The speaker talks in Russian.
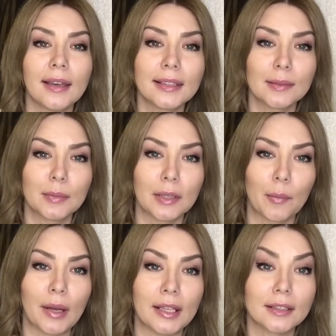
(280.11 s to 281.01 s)
И это была
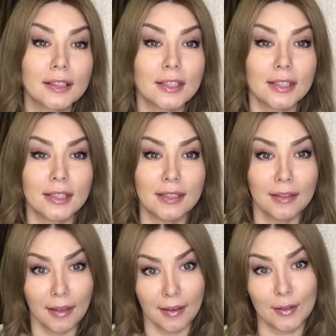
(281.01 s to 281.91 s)
палетка
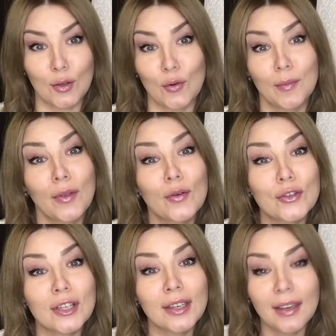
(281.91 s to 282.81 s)
теней, которая у меня
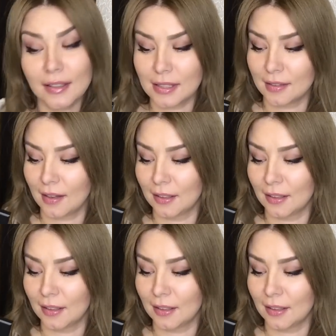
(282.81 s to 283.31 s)
уже есть,